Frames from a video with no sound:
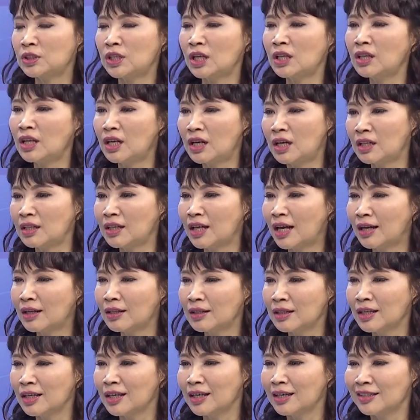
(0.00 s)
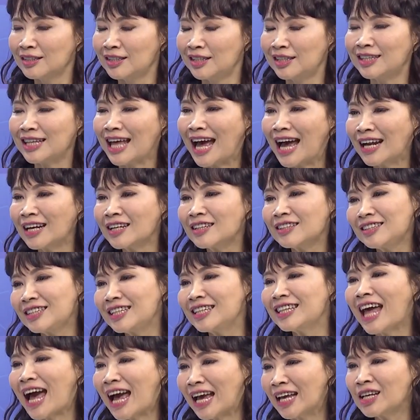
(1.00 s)
生的人啊，大家都哪
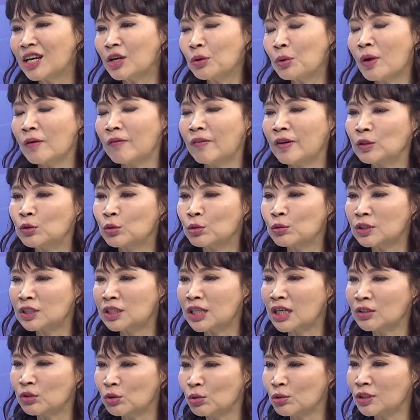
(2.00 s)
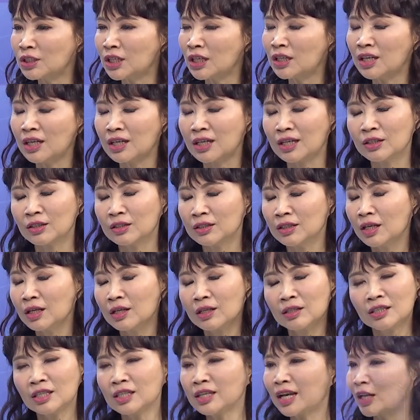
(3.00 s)
哪一个月份出生出生的人
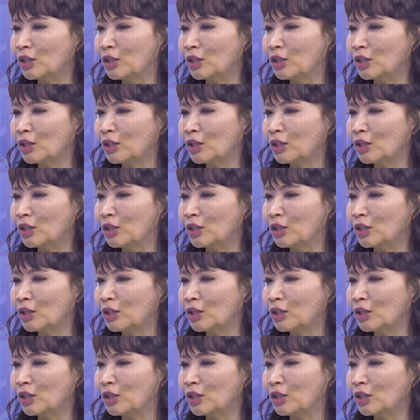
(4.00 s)
应